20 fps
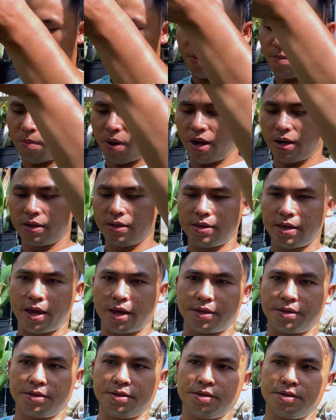nó phải mạnh như
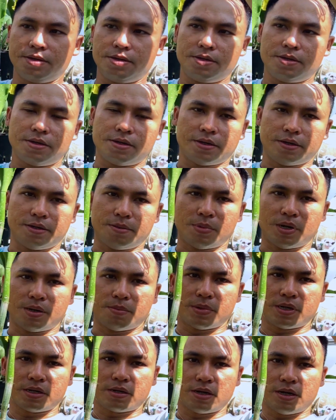vậy thì
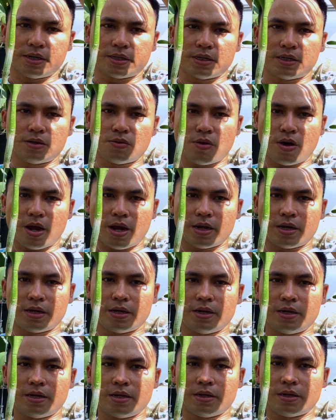mình mới có thể kích hoa.
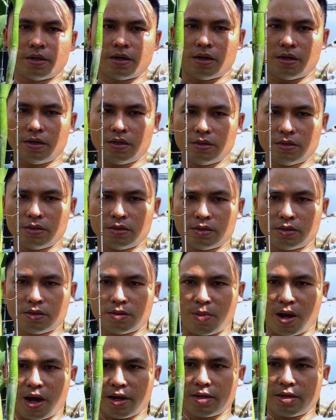Đó,
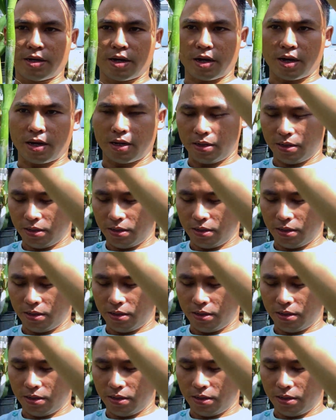nó mạnh như vậy nè,